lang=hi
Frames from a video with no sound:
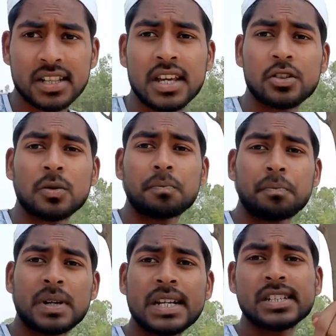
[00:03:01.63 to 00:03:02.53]
चाहते हैं तो
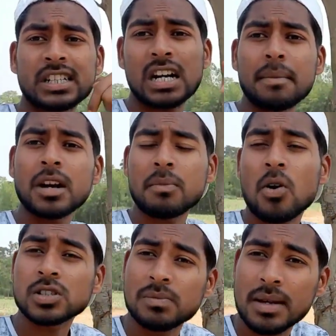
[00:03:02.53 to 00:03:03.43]
प्लीज़ कमेंट
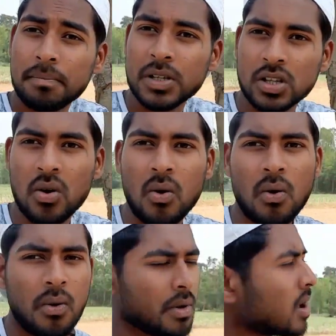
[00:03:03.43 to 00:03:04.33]
बॉक्स में बताओ
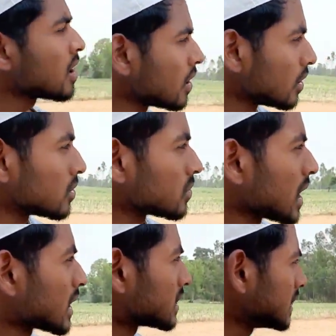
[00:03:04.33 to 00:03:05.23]
तो
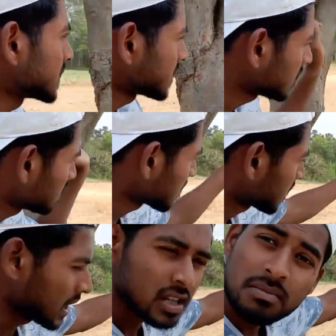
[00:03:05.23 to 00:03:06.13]
यार देख सकते हो उधर
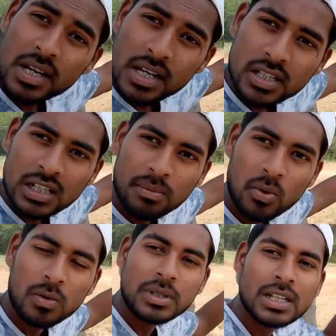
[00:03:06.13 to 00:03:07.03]
खेत में सब
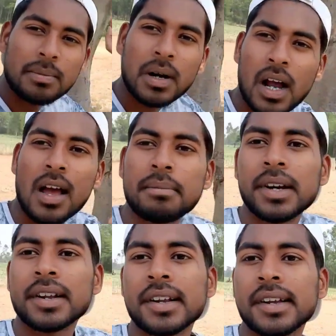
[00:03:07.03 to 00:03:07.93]
लोग मतलब काम
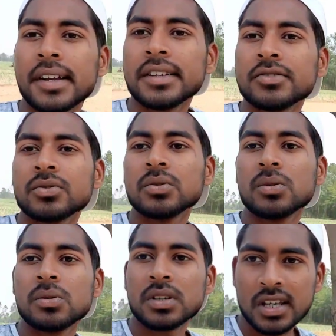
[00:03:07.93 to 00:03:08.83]
कर रहे हैं
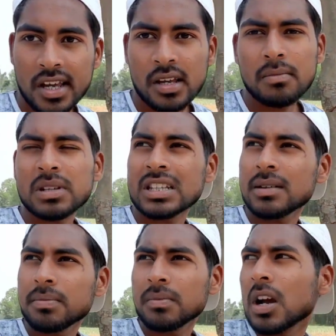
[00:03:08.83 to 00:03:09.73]
तो यही
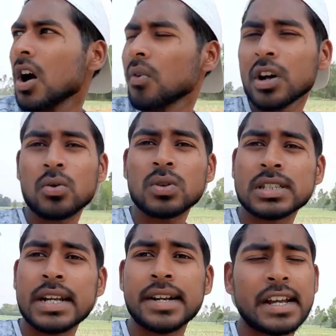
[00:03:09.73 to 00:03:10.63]
मतलब गांव का
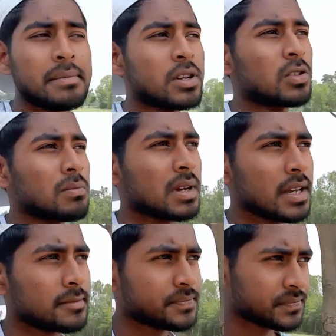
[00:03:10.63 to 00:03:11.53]
रूल्स एंड नियम है तो
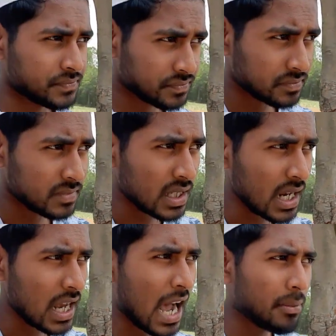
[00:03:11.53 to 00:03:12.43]
मैं
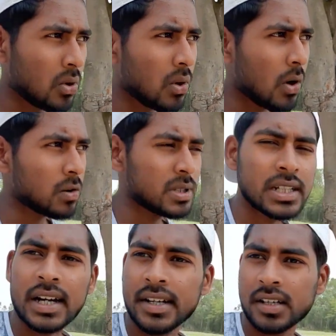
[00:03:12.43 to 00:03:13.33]
आप लोगों को और भी
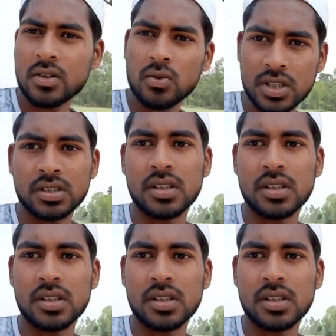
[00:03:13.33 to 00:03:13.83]
दिखाने की कोशिश